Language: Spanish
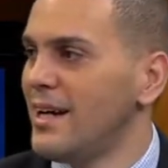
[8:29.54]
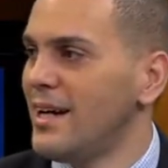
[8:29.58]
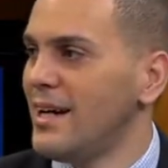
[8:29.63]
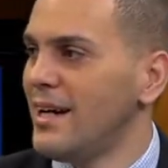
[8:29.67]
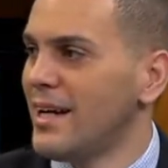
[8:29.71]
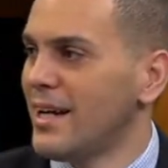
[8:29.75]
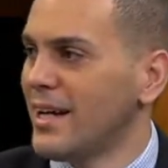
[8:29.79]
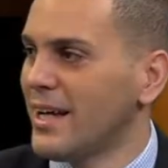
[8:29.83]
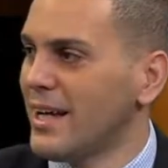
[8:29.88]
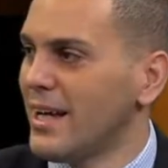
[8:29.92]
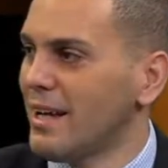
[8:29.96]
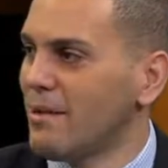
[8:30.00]

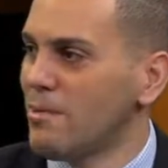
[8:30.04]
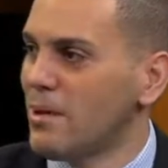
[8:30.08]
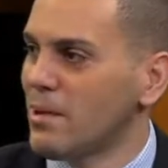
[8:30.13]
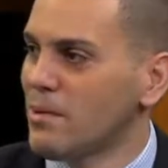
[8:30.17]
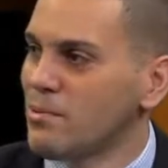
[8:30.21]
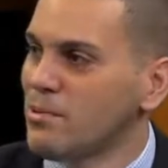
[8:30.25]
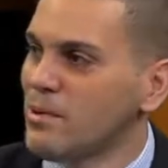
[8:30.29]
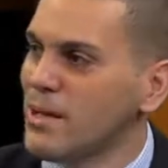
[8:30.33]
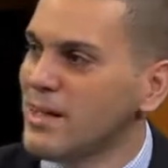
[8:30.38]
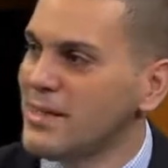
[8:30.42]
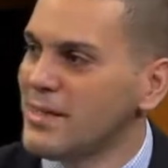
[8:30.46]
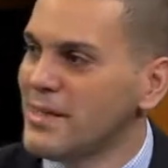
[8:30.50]
que las
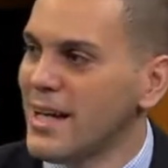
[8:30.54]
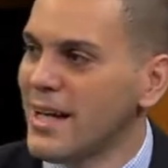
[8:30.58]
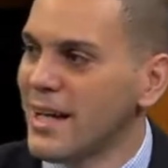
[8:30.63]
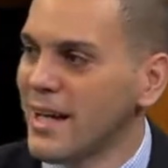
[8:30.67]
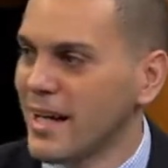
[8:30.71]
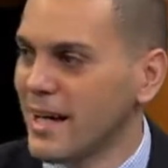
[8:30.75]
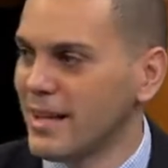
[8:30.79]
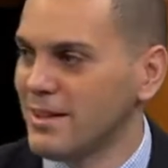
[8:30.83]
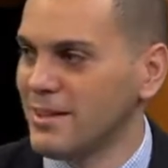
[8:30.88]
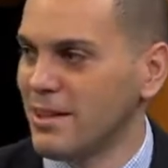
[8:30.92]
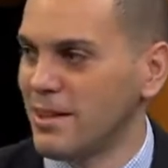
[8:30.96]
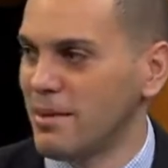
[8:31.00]
vacunas
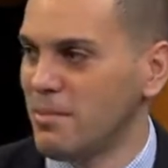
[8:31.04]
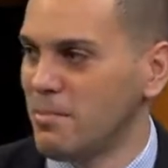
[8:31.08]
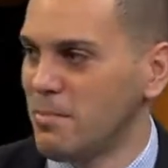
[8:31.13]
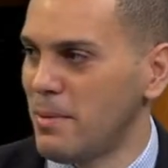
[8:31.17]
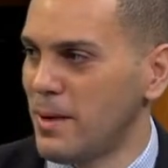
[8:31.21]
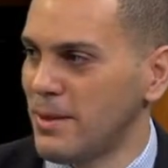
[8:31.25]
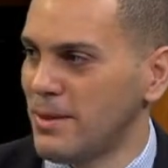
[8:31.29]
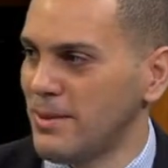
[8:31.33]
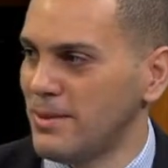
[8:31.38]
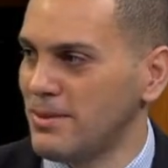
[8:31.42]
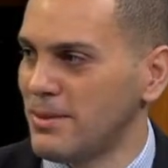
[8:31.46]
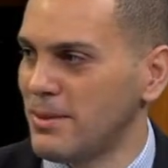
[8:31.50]
lleguen hacia los
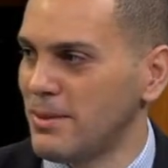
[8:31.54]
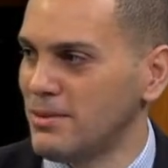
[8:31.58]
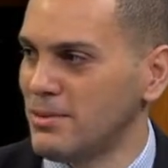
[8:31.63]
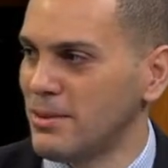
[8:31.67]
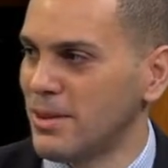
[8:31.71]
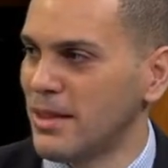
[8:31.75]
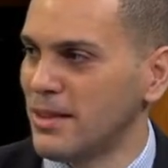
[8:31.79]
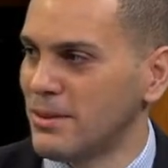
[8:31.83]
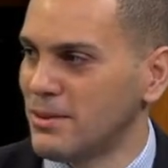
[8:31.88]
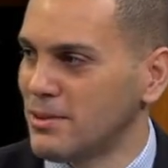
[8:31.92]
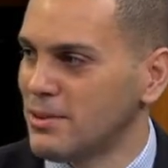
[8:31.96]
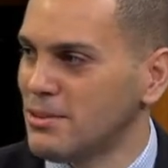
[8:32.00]
países. o
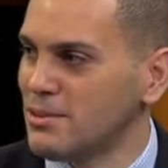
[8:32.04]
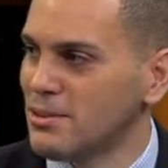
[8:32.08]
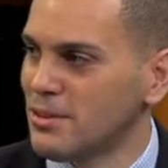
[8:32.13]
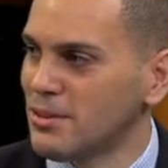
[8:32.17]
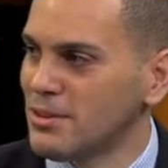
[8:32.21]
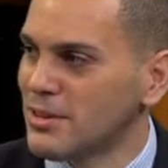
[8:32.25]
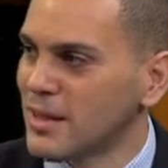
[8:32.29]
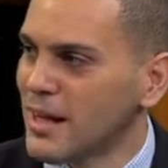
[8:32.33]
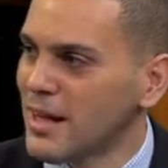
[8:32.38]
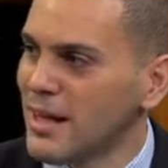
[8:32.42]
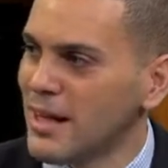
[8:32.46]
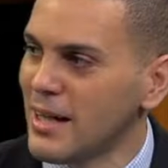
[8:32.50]
sea, todas
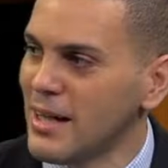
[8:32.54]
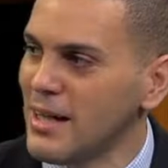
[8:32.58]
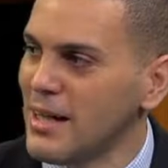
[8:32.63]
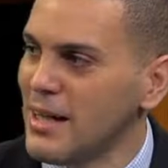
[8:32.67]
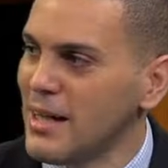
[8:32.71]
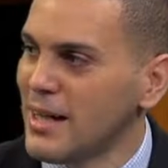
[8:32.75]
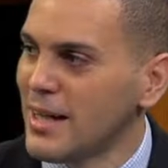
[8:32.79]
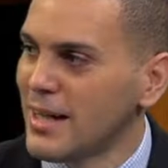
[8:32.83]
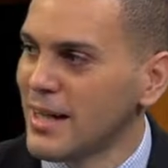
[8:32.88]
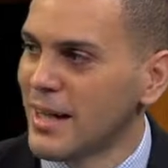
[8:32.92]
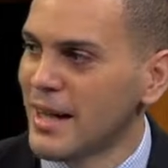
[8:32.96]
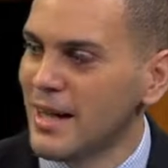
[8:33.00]
esas
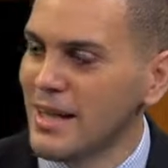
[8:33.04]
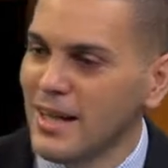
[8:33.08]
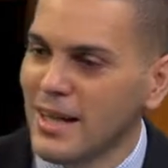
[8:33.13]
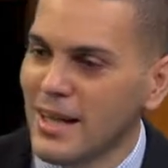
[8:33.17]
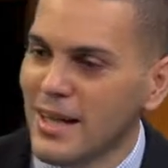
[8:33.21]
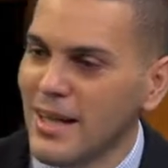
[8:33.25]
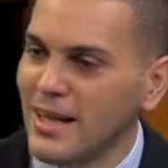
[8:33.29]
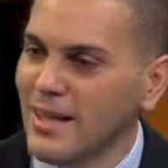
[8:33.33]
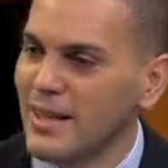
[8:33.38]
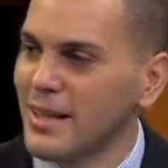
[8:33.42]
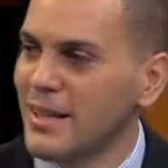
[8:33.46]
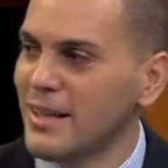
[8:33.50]

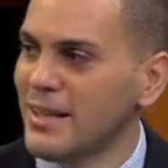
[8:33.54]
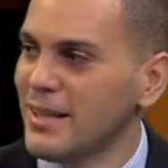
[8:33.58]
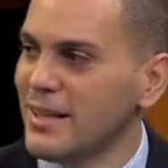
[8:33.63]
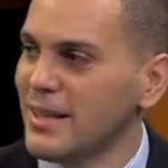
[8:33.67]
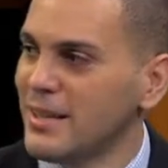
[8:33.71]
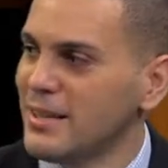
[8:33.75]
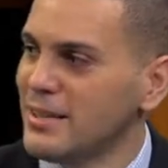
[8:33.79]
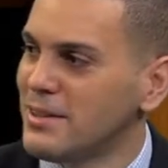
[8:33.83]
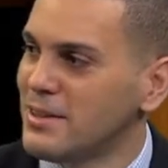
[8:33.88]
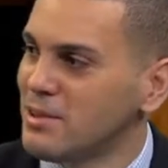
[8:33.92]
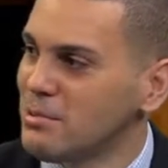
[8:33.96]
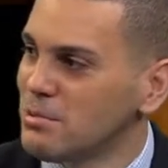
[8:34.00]
cadenas de,
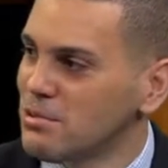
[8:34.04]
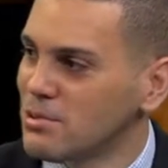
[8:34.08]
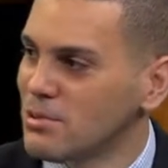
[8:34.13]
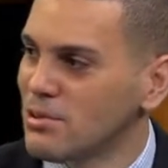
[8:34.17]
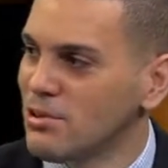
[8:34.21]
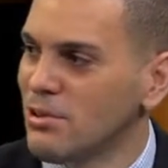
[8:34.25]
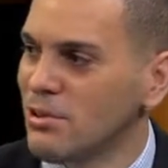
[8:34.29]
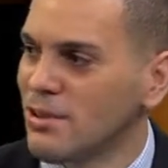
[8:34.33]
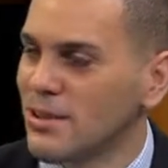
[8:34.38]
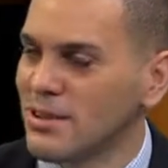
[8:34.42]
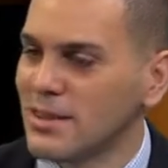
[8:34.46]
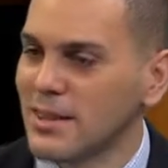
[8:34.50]

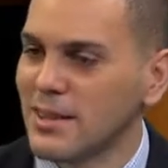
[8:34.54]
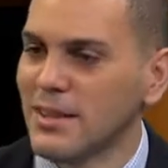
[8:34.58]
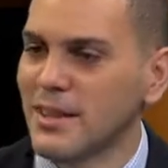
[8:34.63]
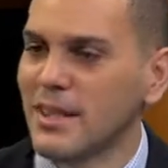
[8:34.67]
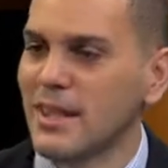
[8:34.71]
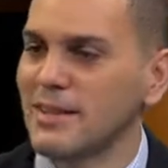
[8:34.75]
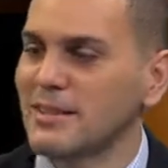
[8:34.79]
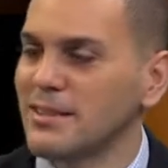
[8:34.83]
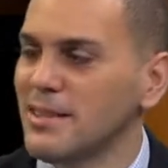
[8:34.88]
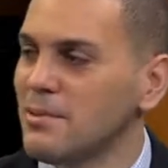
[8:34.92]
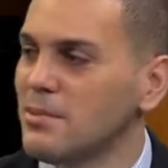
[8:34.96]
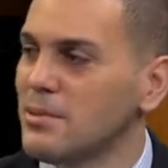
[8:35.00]
distribución, etcétera,
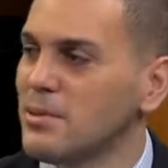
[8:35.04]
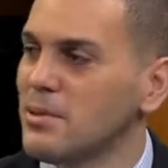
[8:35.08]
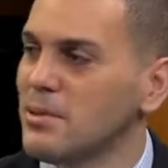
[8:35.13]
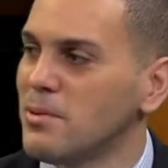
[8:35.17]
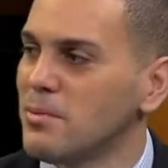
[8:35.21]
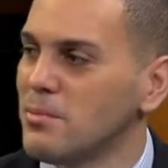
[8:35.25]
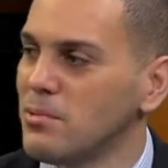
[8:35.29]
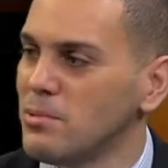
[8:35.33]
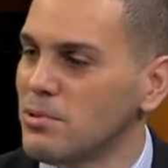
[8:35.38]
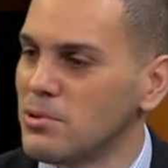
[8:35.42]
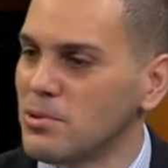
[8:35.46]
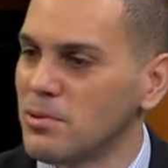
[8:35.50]
han servido
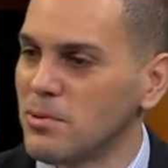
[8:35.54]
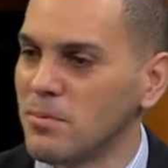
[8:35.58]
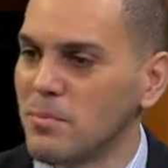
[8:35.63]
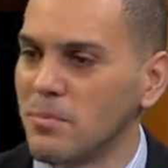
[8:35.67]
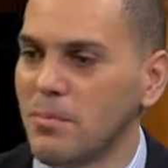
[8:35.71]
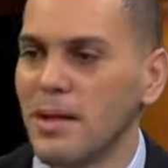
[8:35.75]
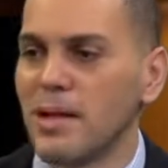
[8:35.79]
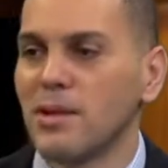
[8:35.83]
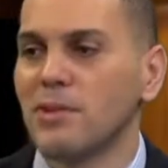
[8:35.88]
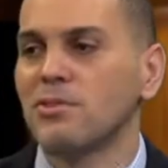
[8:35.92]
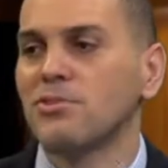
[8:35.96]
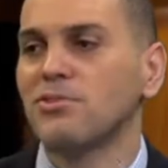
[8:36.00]
mucho.
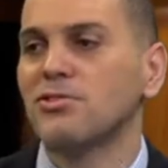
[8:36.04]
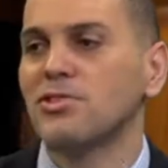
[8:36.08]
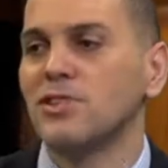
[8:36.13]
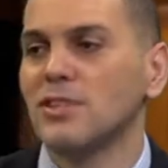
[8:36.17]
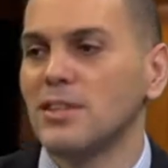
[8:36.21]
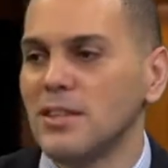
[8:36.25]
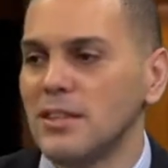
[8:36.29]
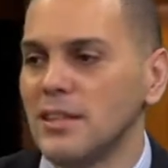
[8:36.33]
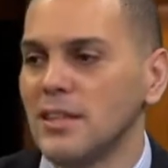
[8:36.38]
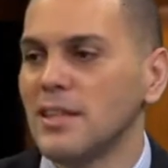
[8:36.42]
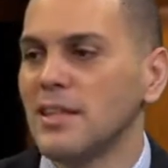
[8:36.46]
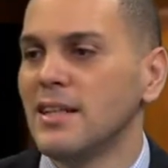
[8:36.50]
Pero
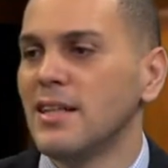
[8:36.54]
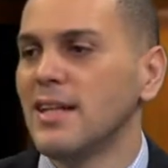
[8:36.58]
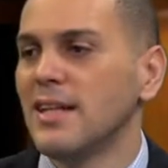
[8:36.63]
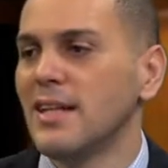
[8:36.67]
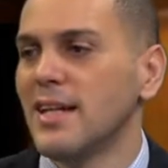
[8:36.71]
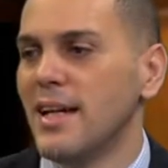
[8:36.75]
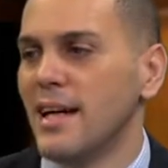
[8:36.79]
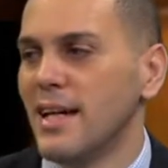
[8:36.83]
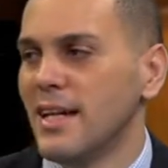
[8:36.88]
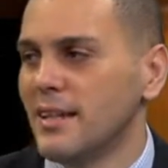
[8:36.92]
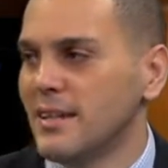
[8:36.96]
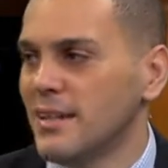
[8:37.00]
sí
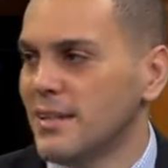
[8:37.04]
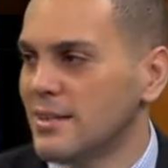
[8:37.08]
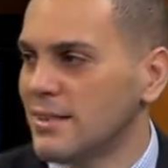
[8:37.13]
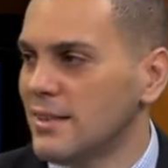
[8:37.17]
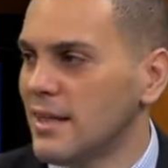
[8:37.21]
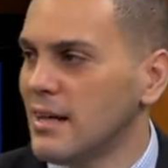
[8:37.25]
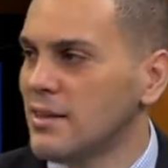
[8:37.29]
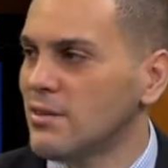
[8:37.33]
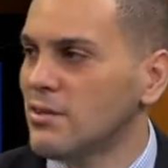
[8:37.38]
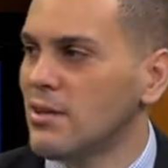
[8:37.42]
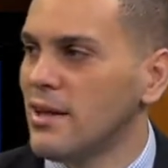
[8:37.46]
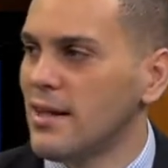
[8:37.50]

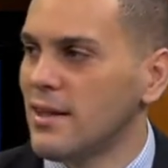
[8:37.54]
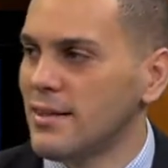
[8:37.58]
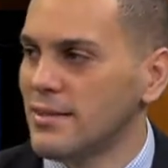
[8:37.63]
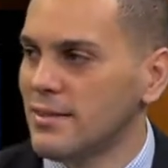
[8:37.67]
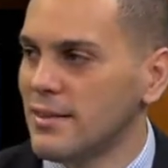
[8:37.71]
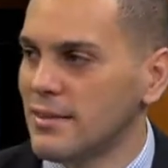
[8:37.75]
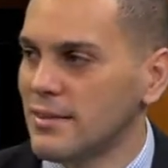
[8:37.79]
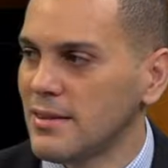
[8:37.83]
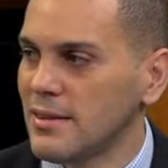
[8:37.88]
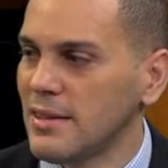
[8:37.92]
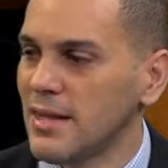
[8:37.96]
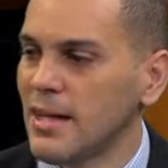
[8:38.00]
estresando la
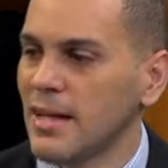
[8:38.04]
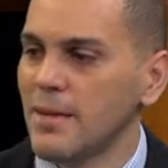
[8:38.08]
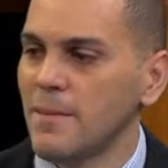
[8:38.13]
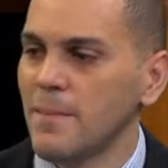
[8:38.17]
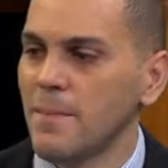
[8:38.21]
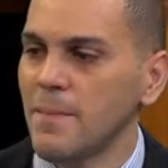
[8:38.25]
necesidad